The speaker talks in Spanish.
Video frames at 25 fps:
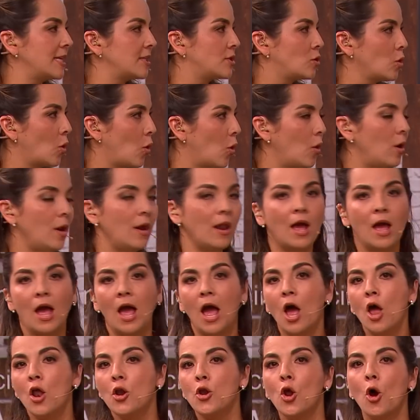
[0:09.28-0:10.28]
azul,
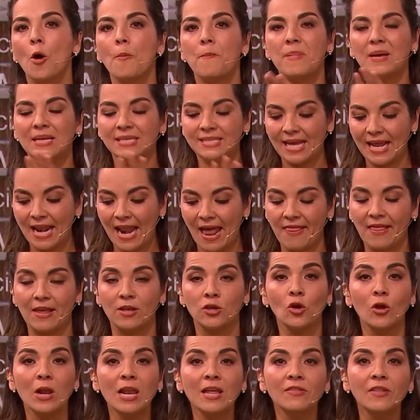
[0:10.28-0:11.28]
no pasa nada.
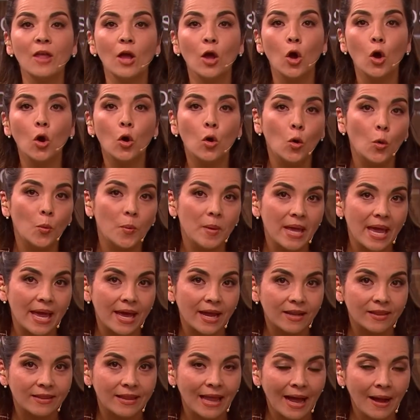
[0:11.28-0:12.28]
Yo la tengo
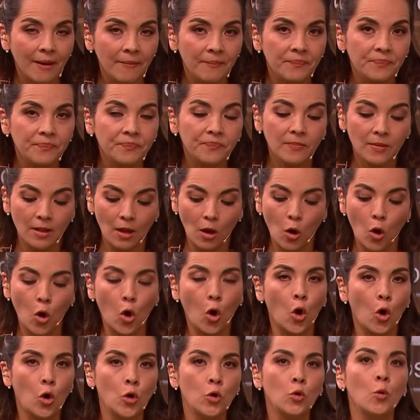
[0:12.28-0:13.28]
cubierta
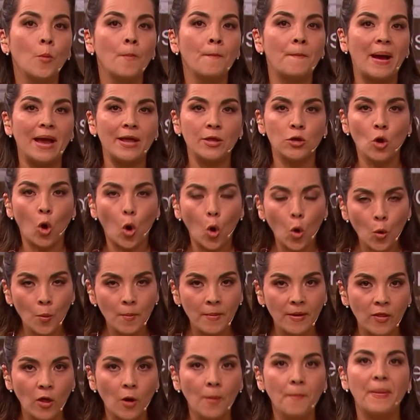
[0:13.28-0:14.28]
con un baño
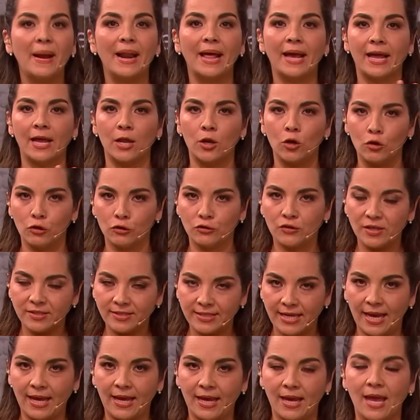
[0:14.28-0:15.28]
húmedo para que no se
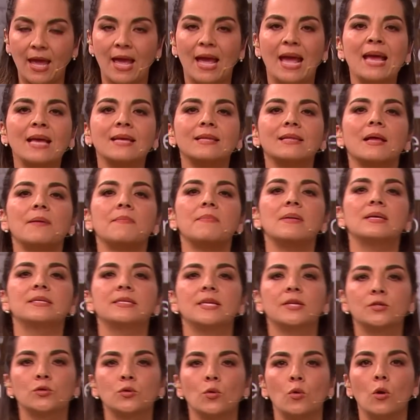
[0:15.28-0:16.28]
seque. ¿Qué es la
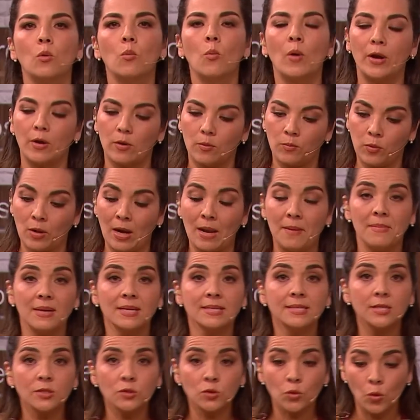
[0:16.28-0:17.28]
masa azul? Bueno, pues la
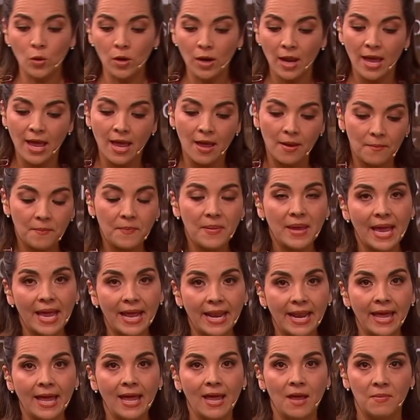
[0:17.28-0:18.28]
masa azul
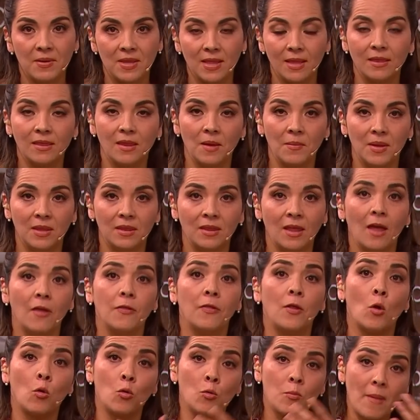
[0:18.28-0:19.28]
viene evidentemente
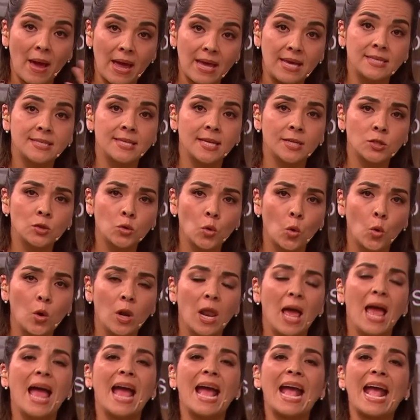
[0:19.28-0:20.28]
de un maíz azul
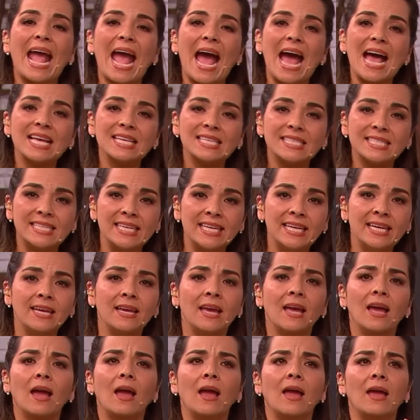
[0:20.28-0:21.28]
casi
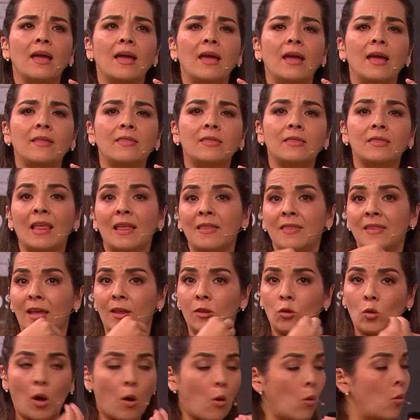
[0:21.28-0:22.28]
eh,
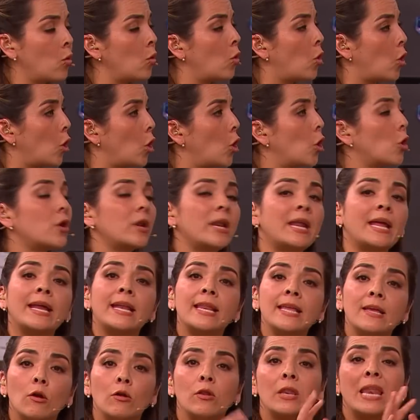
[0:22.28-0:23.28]
tendiendo a un color
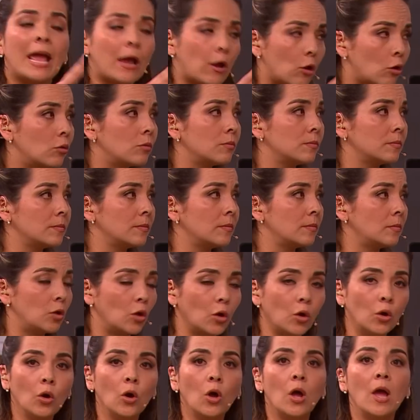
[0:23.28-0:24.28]
negro,
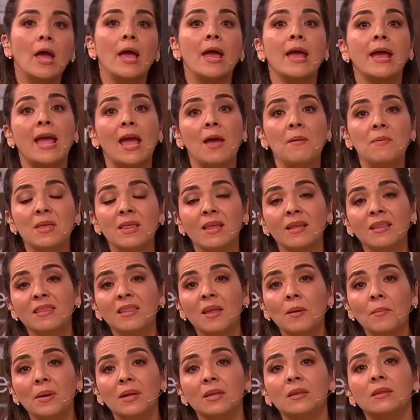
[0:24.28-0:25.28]
¿no? Que
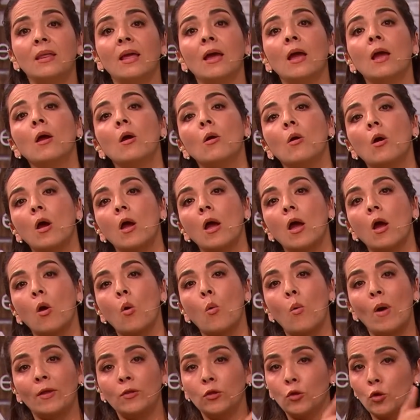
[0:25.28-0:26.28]
evidentemente
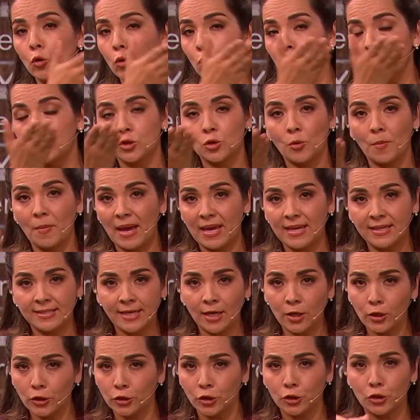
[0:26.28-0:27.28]
cuando nuestro maíz
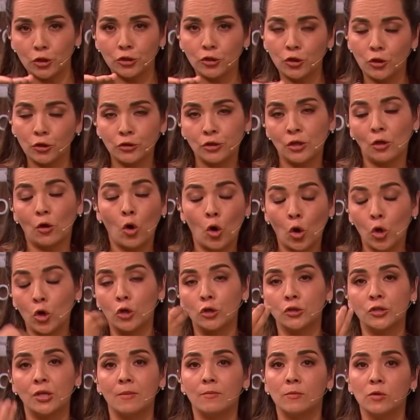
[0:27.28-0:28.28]
que nosotros
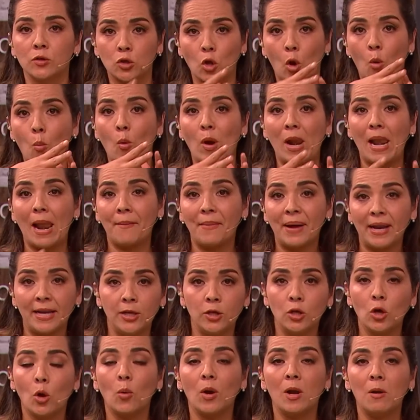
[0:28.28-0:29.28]
conocemos como el
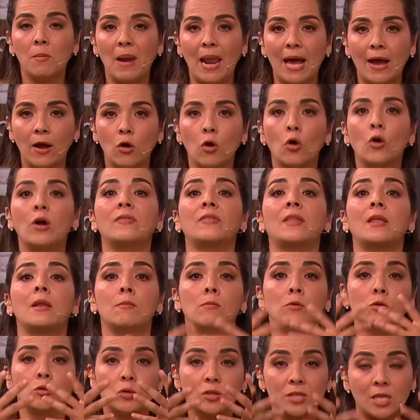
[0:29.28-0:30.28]
amarillo o el blanco, que
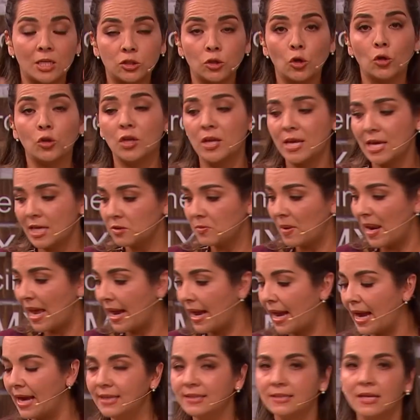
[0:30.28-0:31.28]
tenemos nuestras tortillas
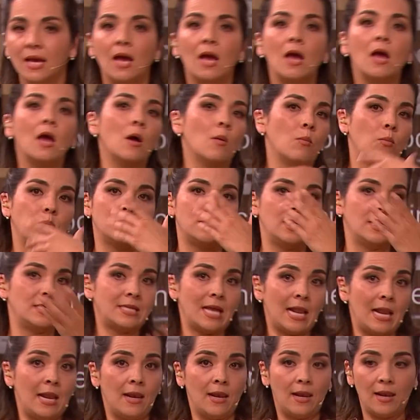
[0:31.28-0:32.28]
blancas, pues es
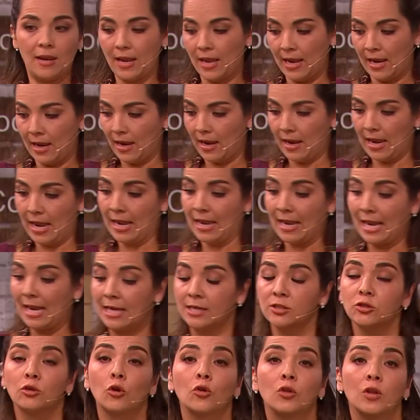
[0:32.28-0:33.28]
el, de
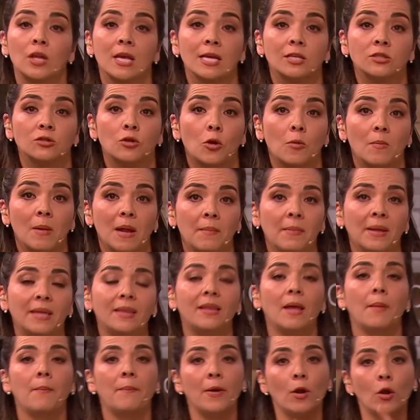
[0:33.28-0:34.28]
las tortillas
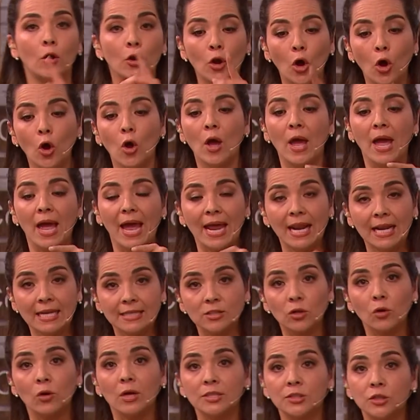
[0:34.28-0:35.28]
normalmente, pero no, en
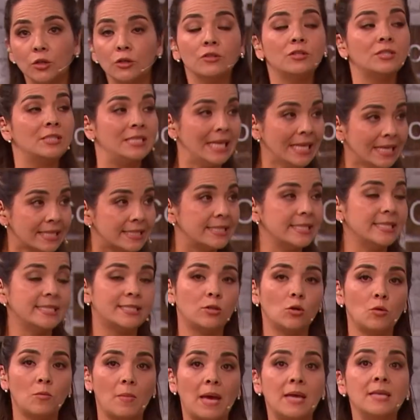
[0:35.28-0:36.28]
esta ocasión sí
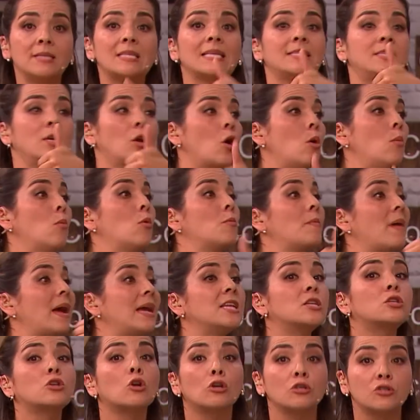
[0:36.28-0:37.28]
existe un maíz, así como un
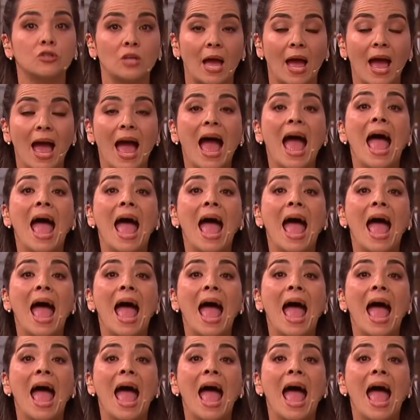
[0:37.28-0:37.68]
maíz rosa.